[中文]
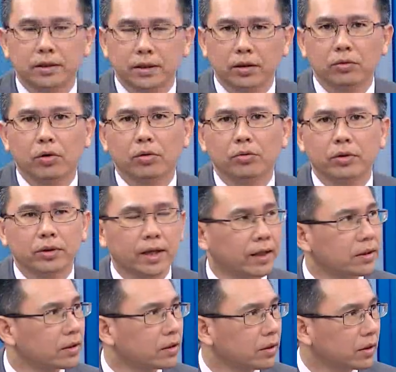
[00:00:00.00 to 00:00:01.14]
现货或台
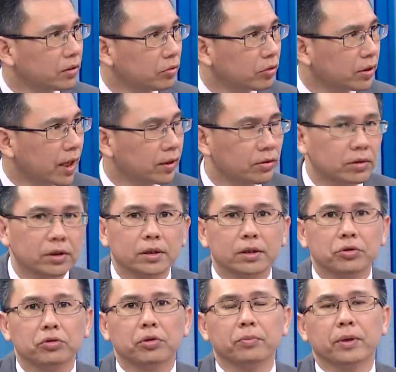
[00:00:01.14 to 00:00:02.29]
子级的多单都是
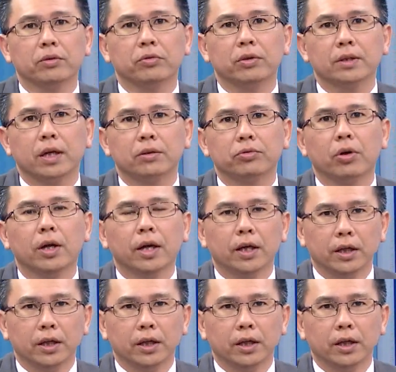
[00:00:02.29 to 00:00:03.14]
持续偏多操作，